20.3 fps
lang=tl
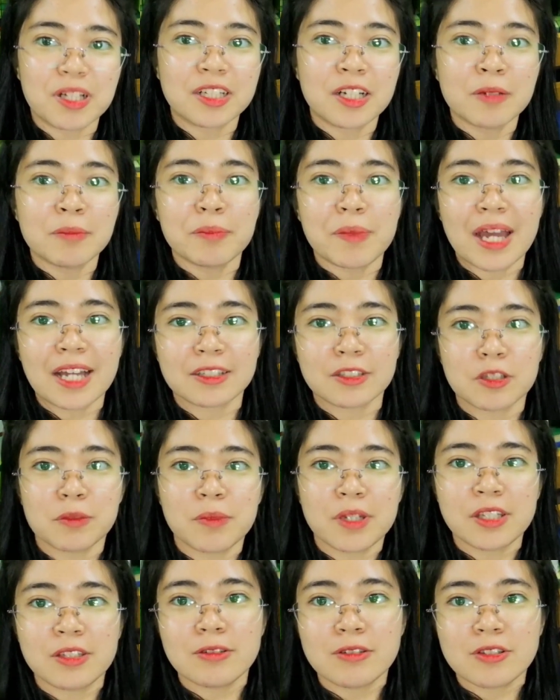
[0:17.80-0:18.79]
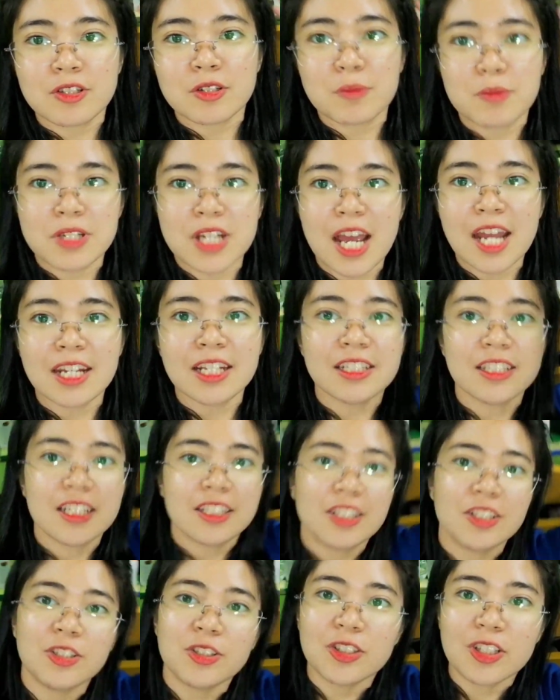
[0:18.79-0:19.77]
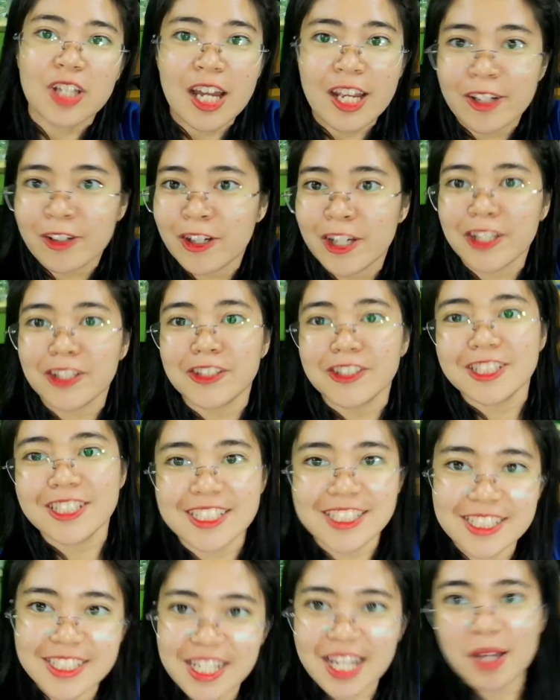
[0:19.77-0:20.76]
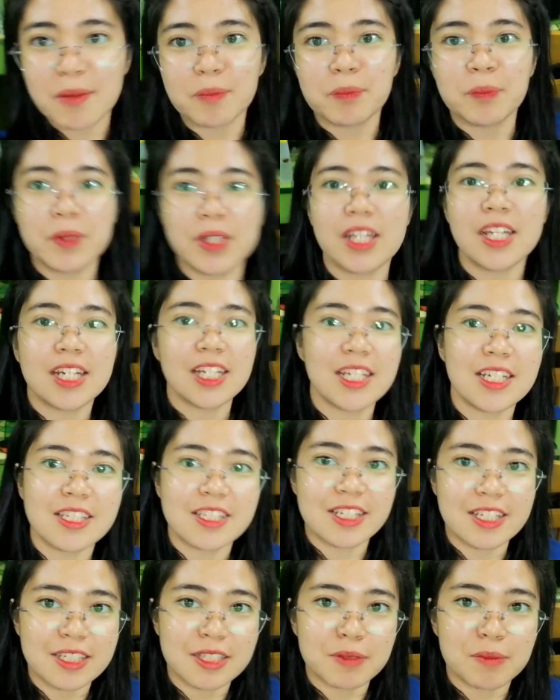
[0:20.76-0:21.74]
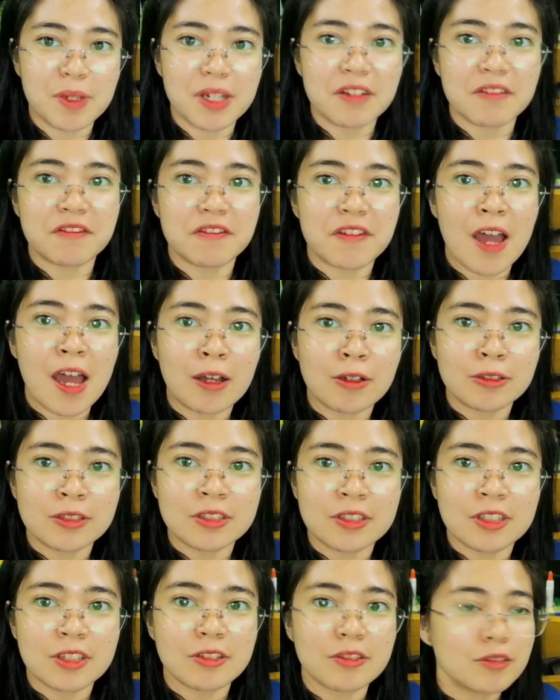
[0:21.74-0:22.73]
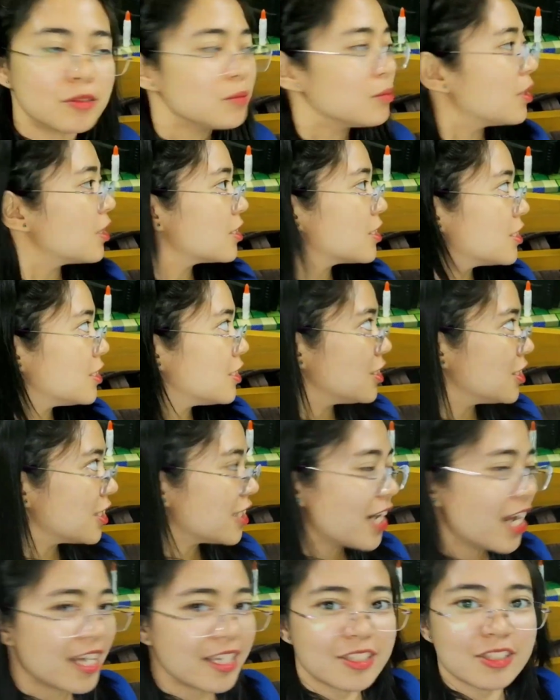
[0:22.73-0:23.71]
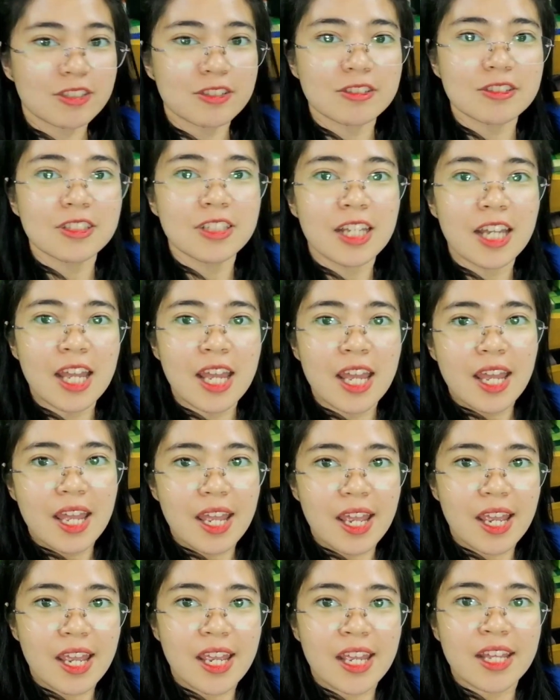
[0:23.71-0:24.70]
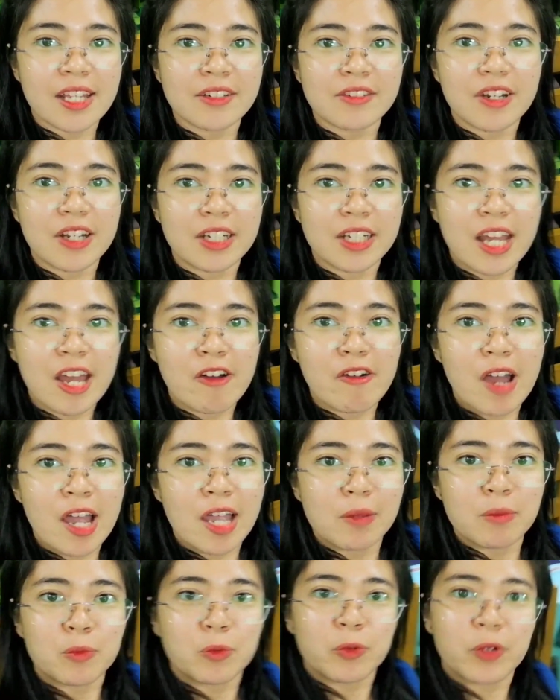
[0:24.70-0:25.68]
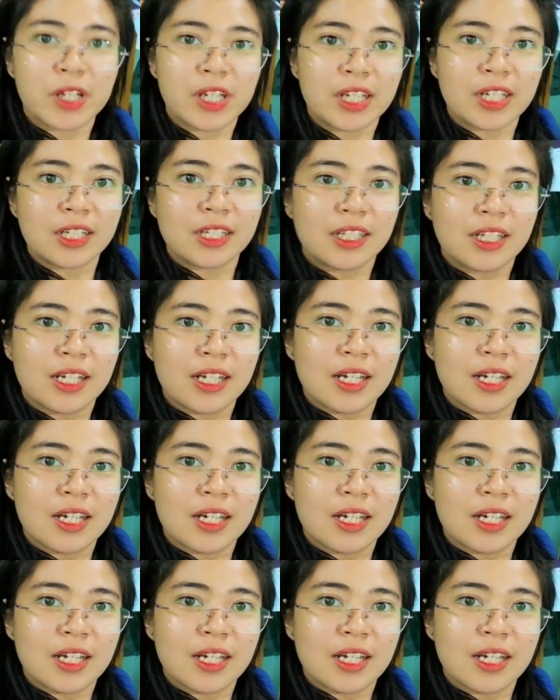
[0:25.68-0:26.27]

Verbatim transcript: Welcome back to my YouTube channel. Nandito tayo ngayon sa PNHS main faculty room ng senior high school. And right now, I'm with